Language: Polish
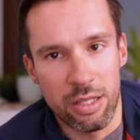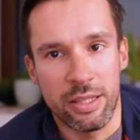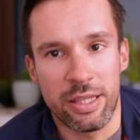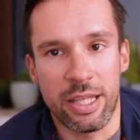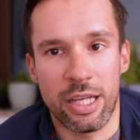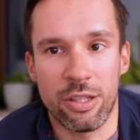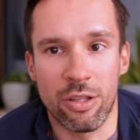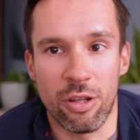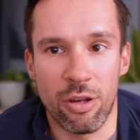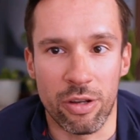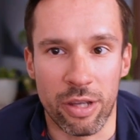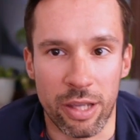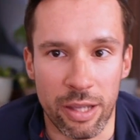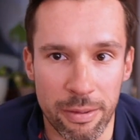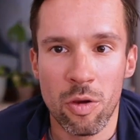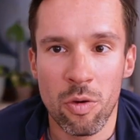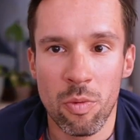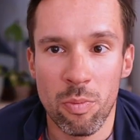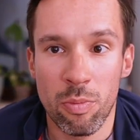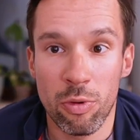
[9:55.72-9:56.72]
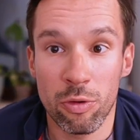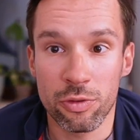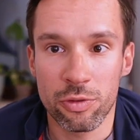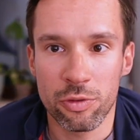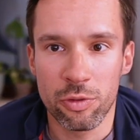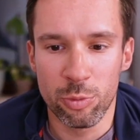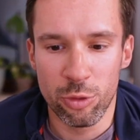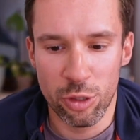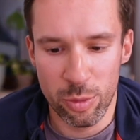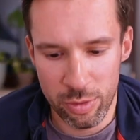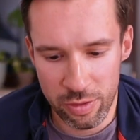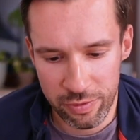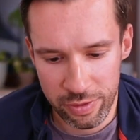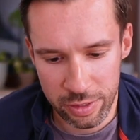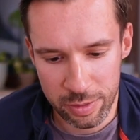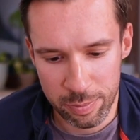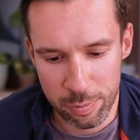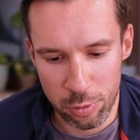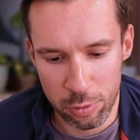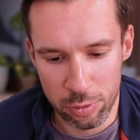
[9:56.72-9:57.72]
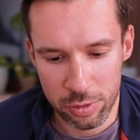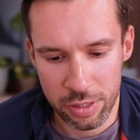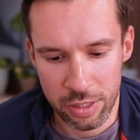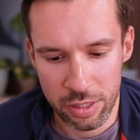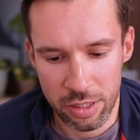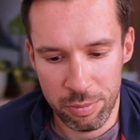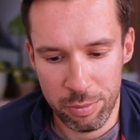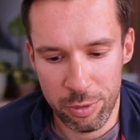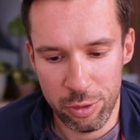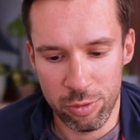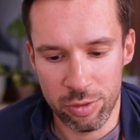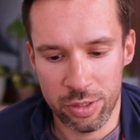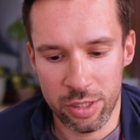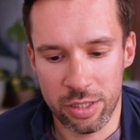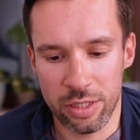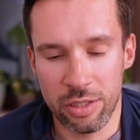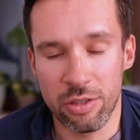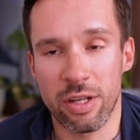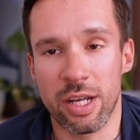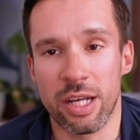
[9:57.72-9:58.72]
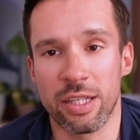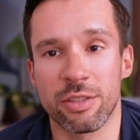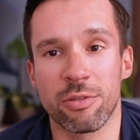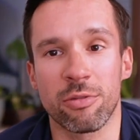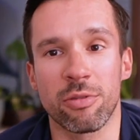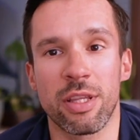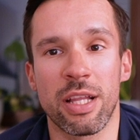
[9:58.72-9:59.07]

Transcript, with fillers: technologii. Podsumujmy więc plusy i minusy tego kasku.